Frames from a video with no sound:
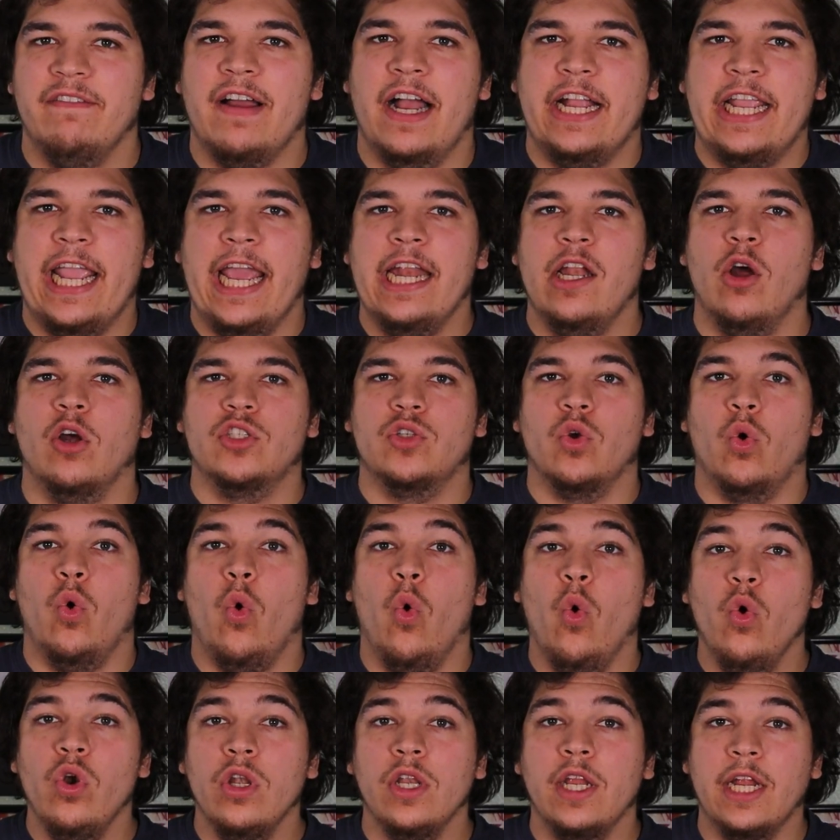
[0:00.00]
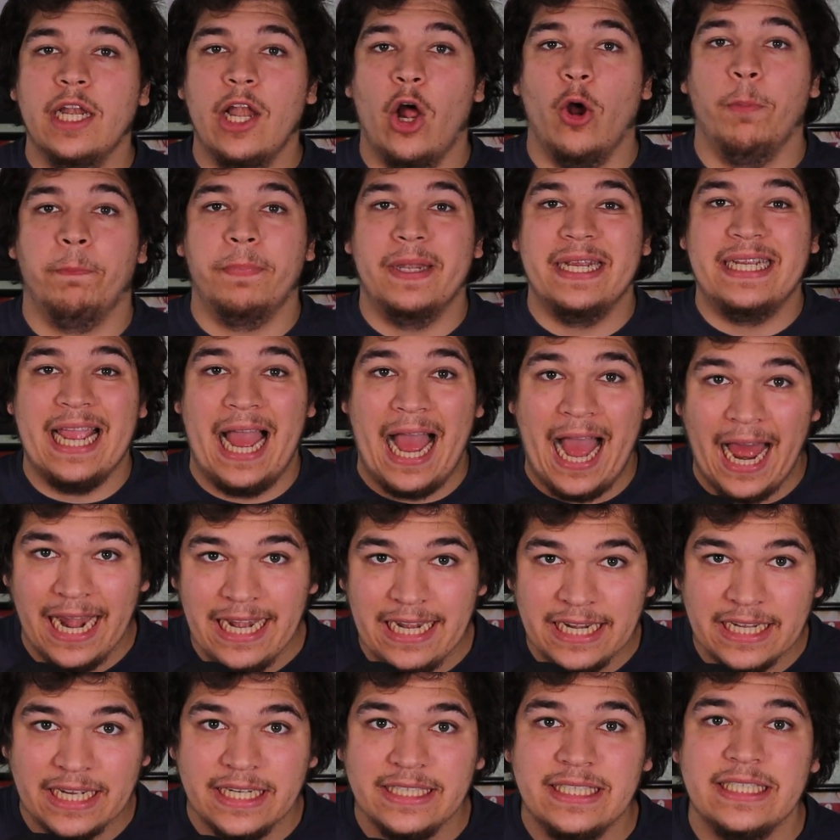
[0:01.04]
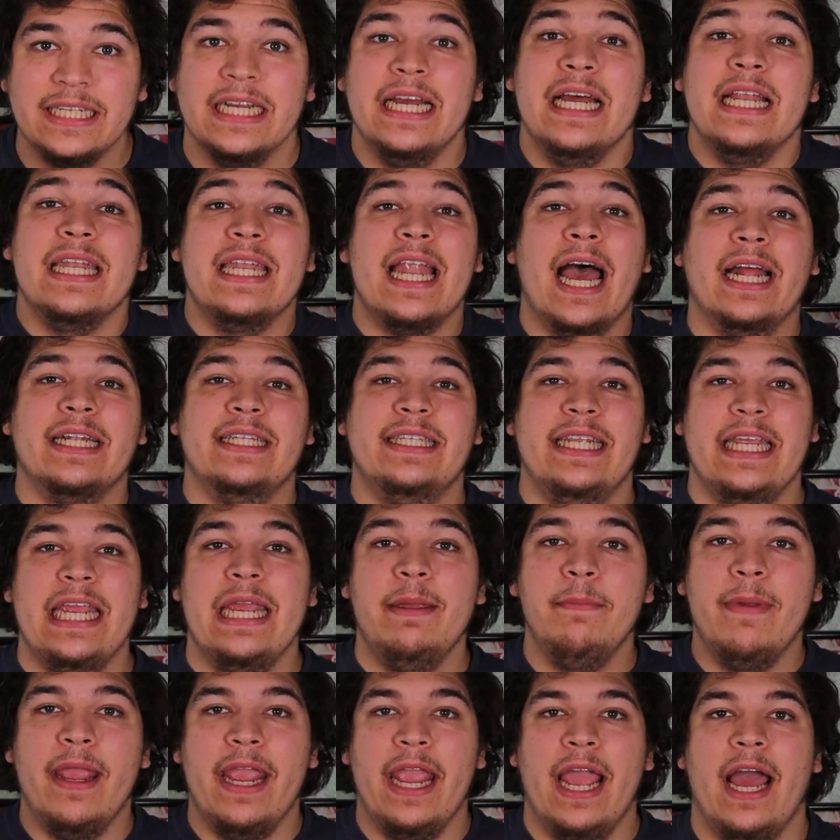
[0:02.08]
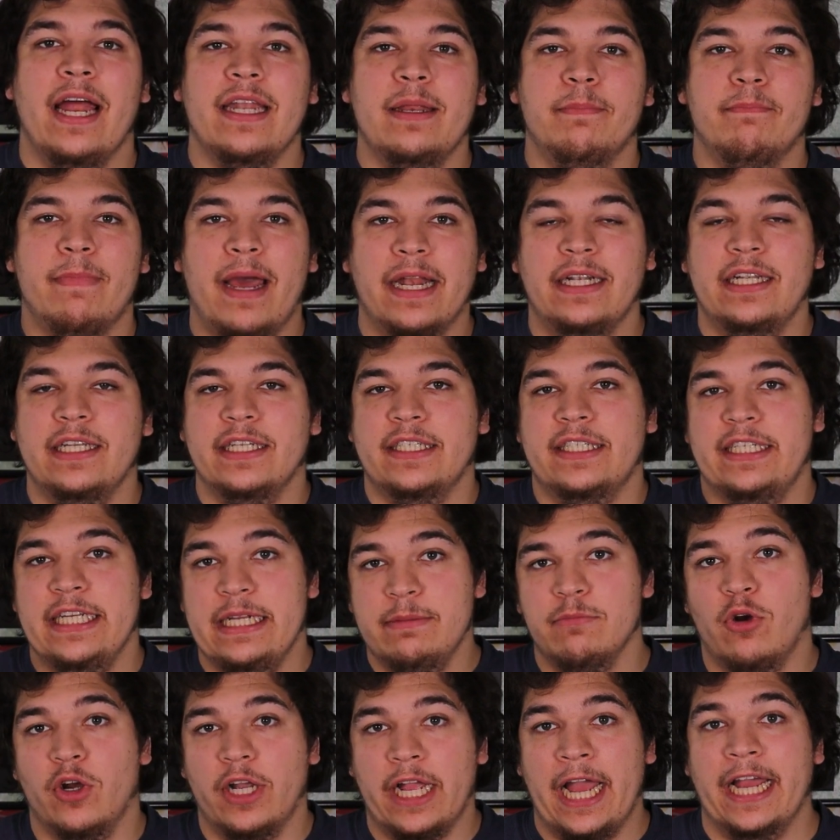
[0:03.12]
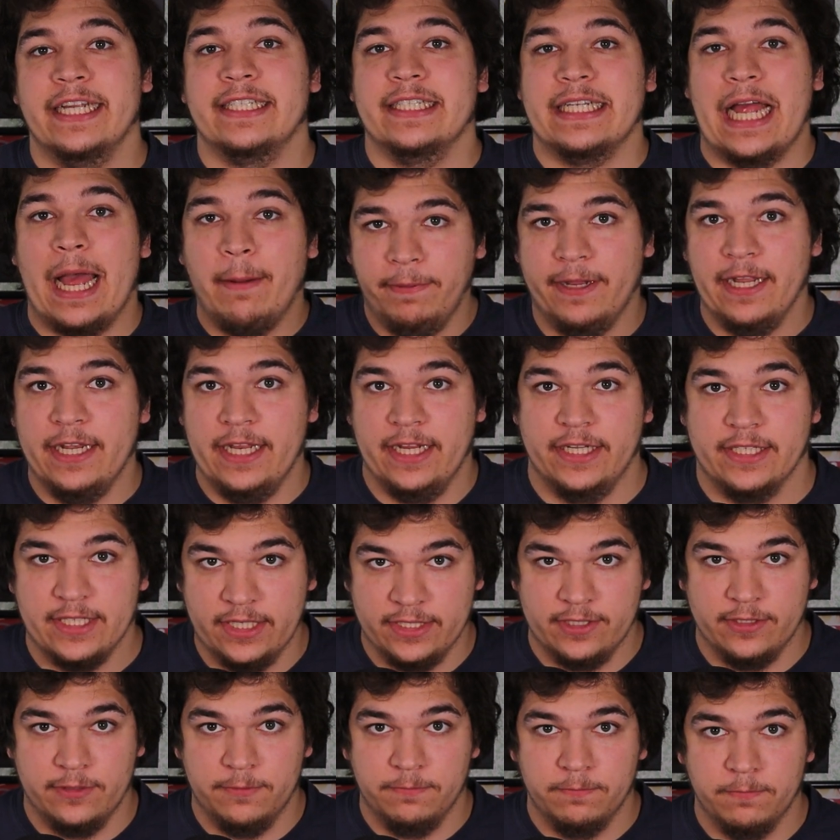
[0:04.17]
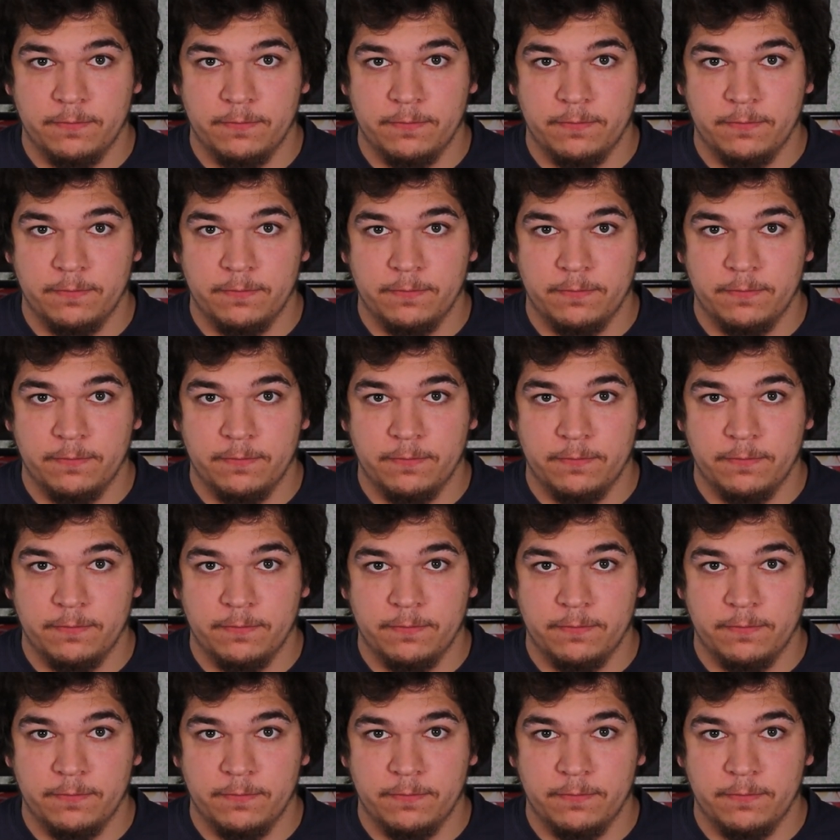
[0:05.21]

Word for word: war Ken auch so unglaublich anders, nachdem er den Mantel des Digimon-Kaisers abgelegt hatte.